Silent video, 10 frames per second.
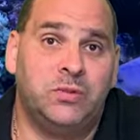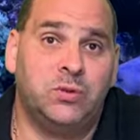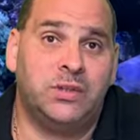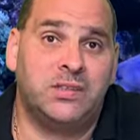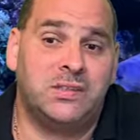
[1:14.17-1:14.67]

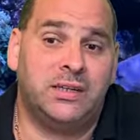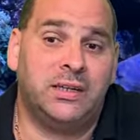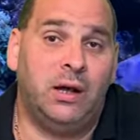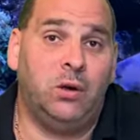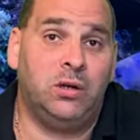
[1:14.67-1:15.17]
so dass ihr
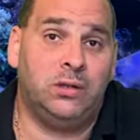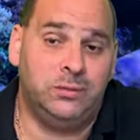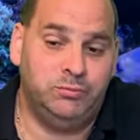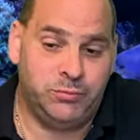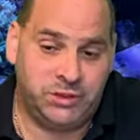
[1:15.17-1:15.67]
dann auch,
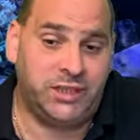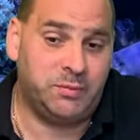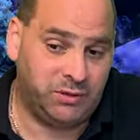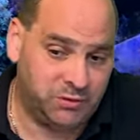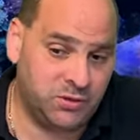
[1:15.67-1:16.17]
ich sag
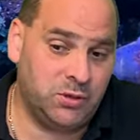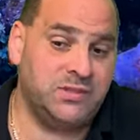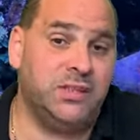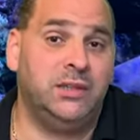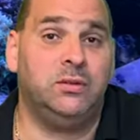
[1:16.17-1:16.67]
jetzt mal,
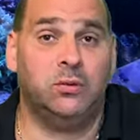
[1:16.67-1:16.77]
versorgt seid.